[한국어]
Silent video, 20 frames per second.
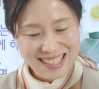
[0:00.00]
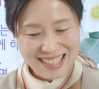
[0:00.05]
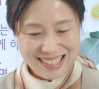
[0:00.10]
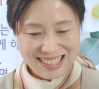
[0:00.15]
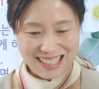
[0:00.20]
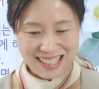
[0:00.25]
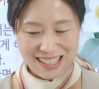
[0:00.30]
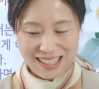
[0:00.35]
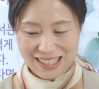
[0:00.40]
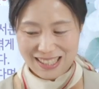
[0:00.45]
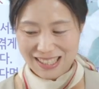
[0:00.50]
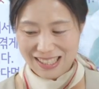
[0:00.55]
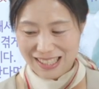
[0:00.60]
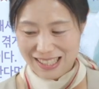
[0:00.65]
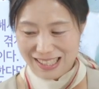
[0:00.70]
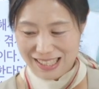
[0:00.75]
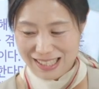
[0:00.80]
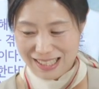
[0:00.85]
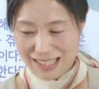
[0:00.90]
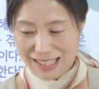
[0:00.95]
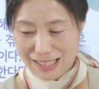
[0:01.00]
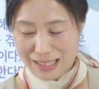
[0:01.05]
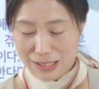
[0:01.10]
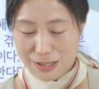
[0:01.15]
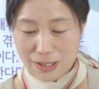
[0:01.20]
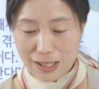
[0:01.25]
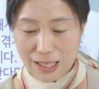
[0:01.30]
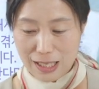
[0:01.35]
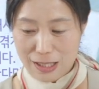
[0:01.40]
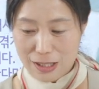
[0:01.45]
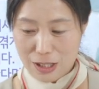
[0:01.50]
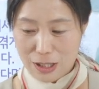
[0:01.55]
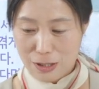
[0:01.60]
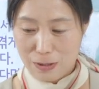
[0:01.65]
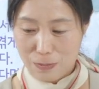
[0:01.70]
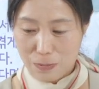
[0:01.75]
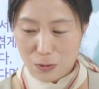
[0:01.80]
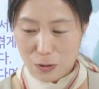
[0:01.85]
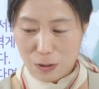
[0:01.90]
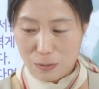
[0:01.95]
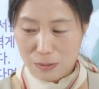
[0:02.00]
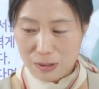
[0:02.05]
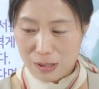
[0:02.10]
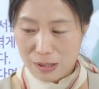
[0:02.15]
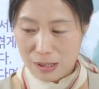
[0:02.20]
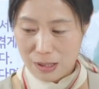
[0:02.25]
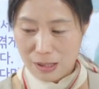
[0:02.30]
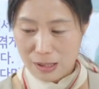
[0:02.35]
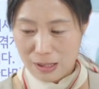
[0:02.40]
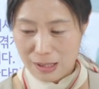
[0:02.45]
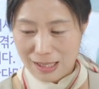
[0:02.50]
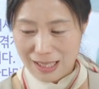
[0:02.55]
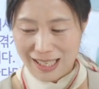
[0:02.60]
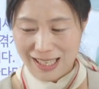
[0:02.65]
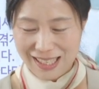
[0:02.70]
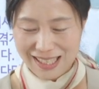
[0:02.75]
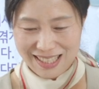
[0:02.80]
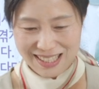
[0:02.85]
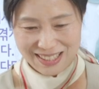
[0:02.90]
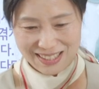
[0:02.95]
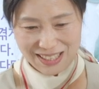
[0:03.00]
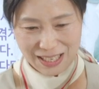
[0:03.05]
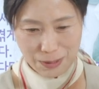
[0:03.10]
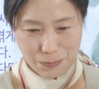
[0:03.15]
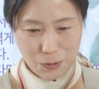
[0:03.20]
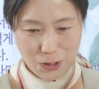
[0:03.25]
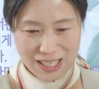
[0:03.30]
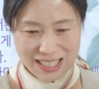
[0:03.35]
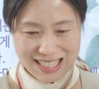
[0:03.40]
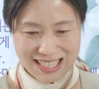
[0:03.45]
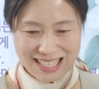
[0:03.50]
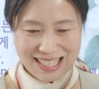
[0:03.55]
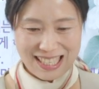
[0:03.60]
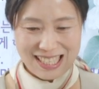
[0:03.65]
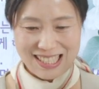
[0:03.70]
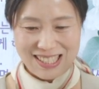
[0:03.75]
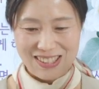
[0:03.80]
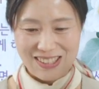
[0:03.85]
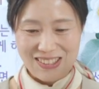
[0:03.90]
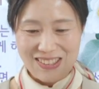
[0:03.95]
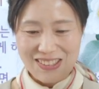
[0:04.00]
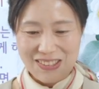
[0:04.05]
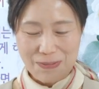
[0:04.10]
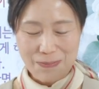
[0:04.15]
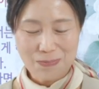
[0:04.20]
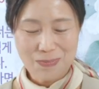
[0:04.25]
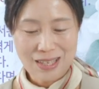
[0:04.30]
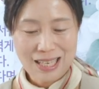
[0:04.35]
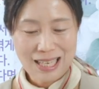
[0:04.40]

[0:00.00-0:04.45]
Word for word: 자, 그래야 지금 여러분들이 행복해지시겠죠?